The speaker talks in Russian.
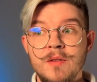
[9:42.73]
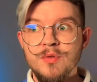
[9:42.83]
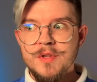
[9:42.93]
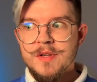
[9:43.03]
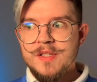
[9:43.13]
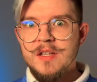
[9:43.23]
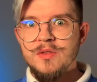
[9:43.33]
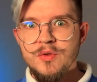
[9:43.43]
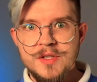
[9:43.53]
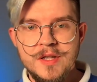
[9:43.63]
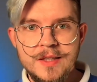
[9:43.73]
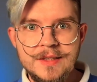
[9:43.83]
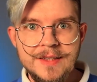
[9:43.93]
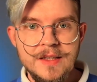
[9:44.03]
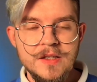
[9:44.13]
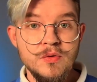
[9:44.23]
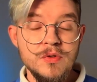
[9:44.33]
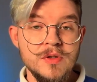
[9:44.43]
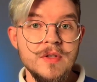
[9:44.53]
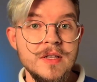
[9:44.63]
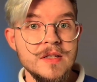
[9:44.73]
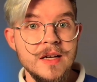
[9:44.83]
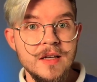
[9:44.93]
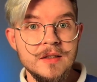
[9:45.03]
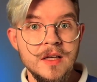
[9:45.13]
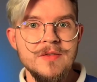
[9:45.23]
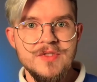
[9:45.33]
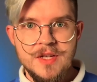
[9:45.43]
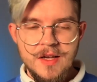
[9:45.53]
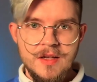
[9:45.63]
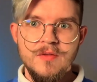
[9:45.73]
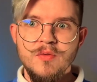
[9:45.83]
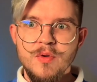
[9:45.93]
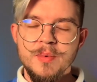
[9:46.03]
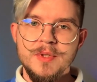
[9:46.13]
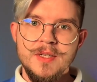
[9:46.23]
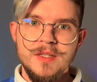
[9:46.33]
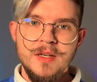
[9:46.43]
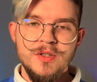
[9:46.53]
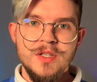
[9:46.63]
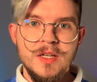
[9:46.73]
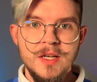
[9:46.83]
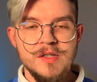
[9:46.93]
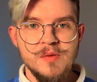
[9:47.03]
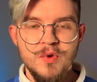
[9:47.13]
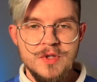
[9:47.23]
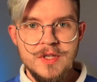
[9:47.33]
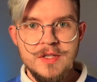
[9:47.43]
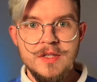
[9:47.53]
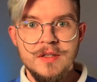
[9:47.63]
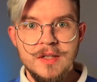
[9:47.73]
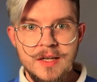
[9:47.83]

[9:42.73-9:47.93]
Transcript: Вот с одной стороны, искусственный интеллект при всей его потрясающей возможности